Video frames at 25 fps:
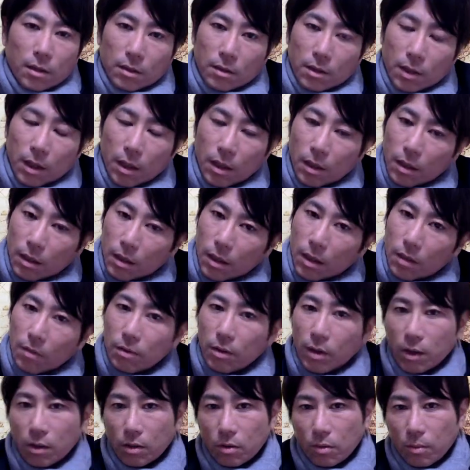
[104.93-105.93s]
3回
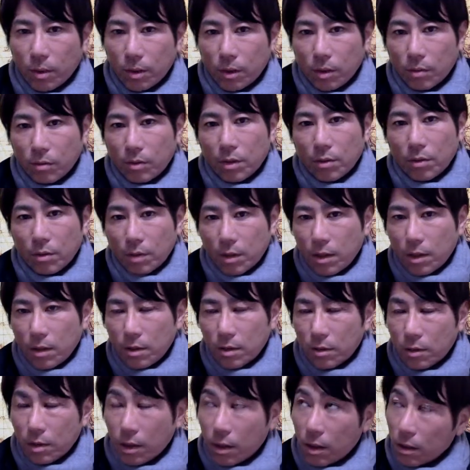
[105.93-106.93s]
ぐらい泊まったことあるのか
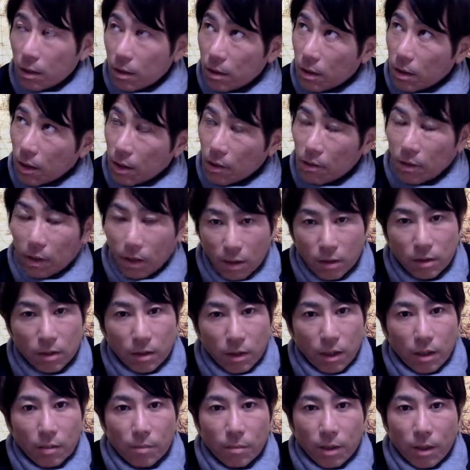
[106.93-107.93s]
な ?3 回ぐらいで
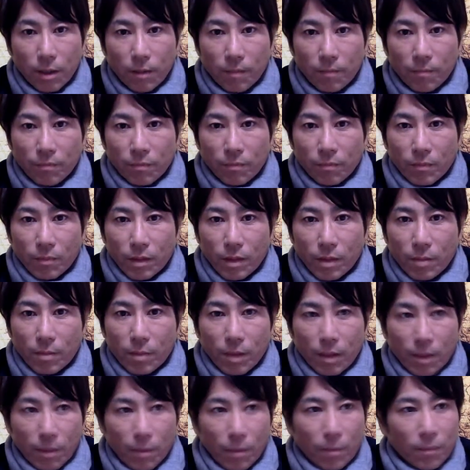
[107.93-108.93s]
すね。今、
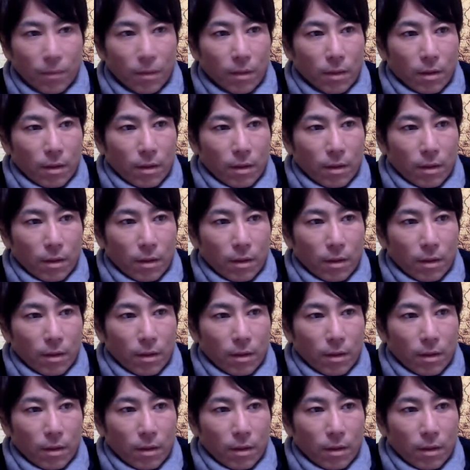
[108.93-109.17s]
今でも。